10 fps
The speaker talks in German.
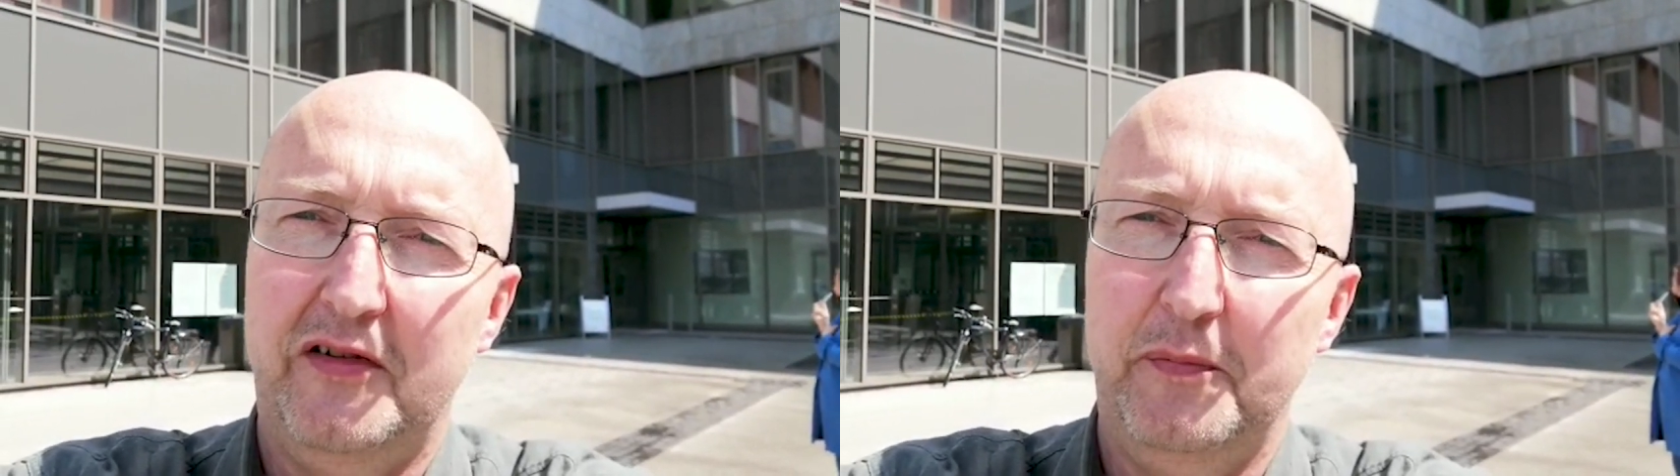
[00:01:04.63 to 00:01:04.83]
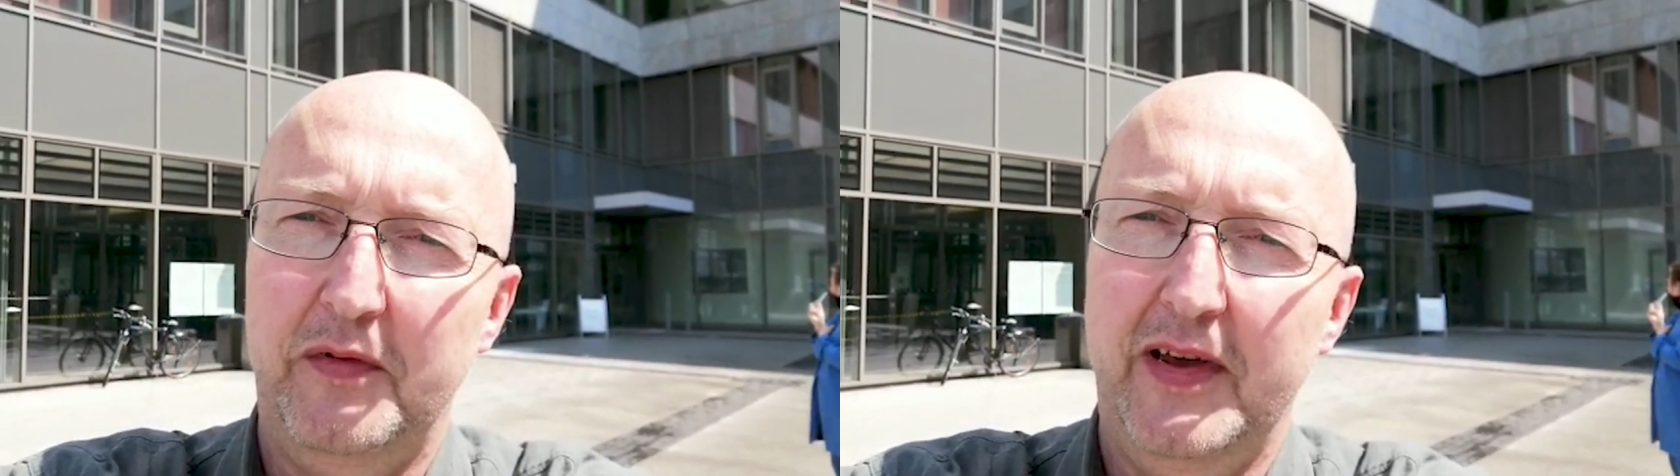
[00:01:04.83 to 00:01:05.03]

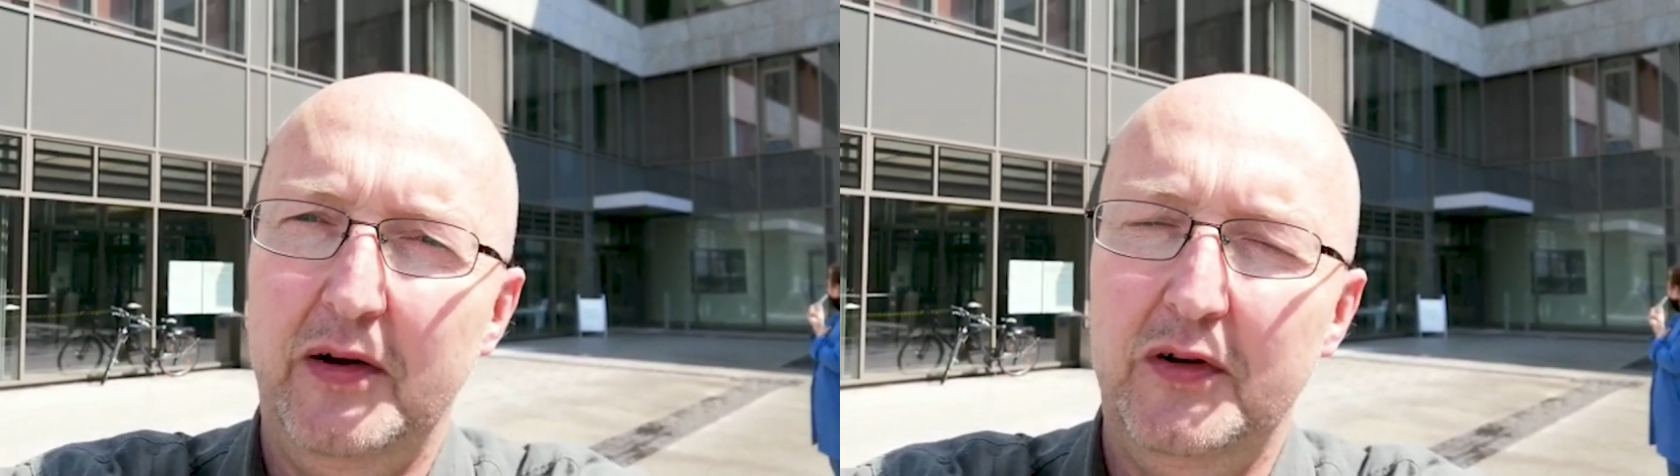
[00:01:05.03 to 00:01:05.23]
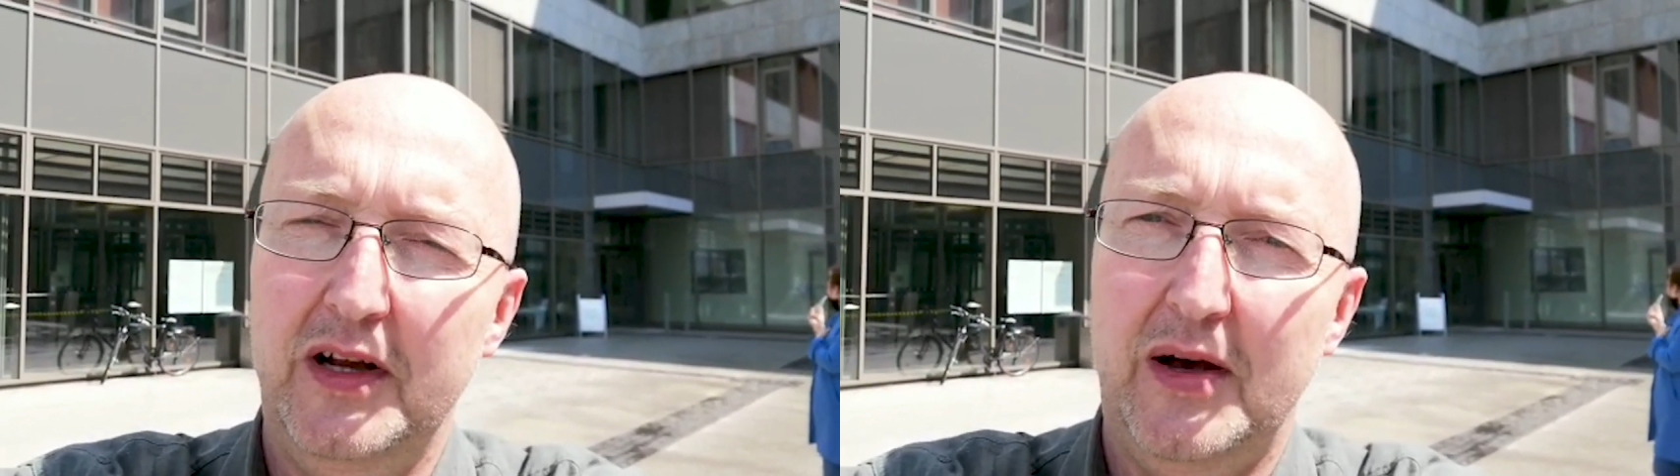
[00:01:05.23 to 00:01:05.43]
auf
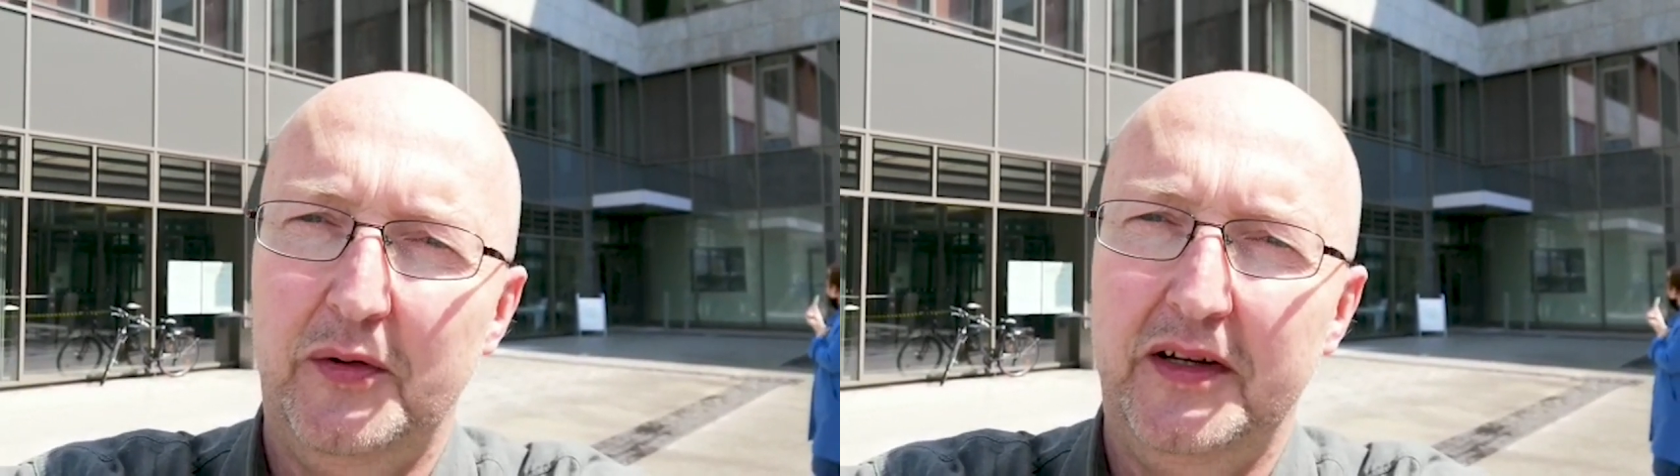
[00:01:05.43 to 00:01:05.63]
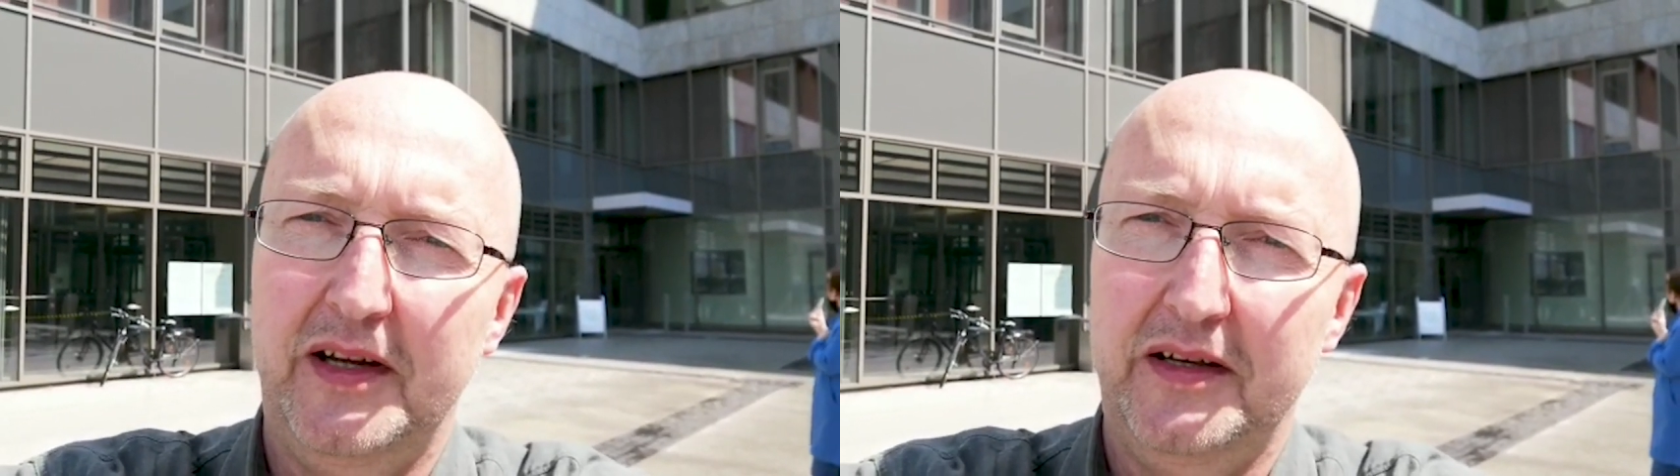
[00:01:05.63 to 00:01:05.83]
Bewährung
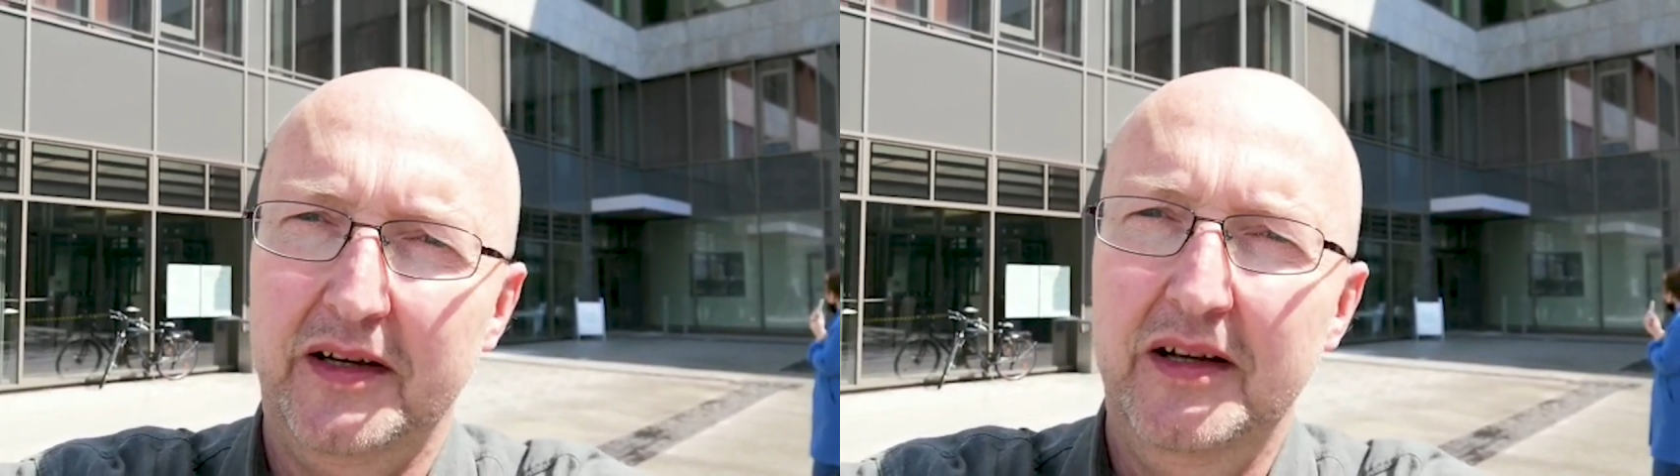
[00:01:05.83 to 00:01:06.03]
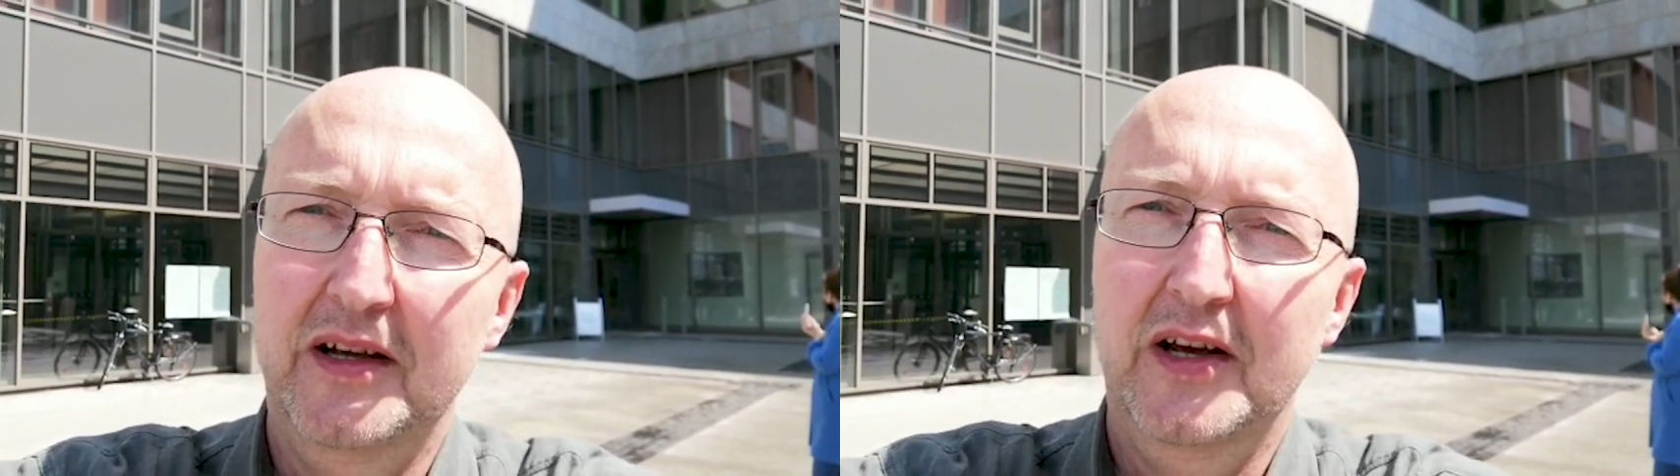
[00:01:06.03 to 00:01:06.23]
gelautet
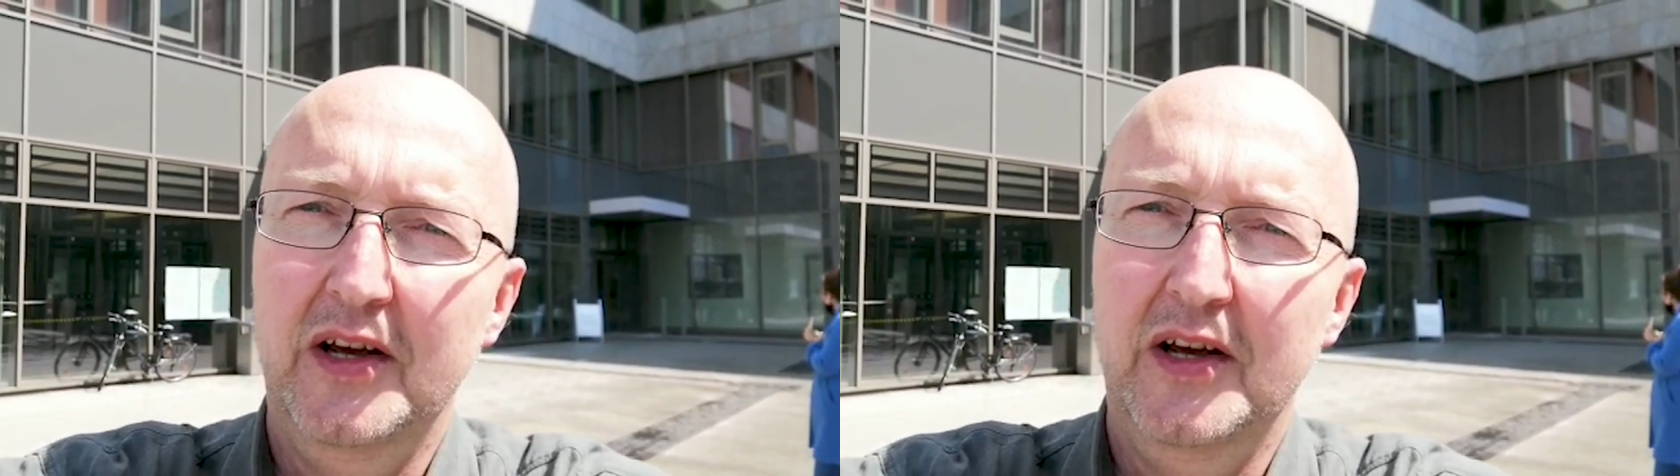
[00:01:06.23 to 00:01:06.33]
hätte.